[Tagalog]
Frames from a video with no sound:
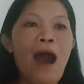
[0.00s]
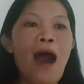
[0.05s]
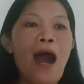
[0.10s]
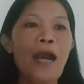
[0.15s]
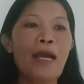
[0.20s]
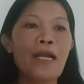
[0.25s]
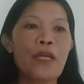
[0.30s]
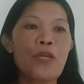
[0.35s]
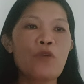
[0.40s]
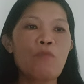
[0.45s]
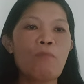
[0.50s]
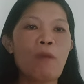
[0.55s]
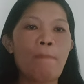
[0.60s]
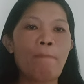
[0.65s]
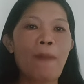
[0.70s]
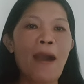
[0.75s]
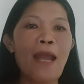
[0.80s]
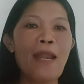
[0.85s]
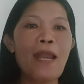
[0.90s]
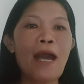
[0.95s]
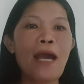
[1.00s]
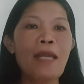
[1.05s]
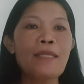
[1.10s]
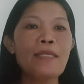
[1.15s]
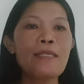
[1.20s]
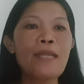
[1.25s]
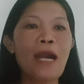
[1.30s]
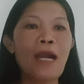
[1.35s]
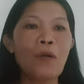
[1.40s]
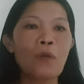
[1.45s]
Ang iyong
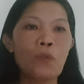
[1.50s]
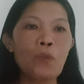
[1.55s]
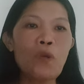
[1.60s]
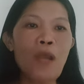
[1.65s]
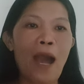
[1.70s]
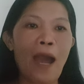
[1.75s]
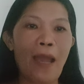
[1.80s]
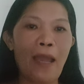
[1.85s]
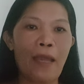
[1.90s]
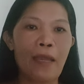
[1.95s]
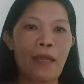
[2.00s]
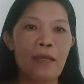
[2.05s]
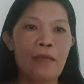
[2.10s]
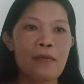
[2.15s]
mapalad na kulay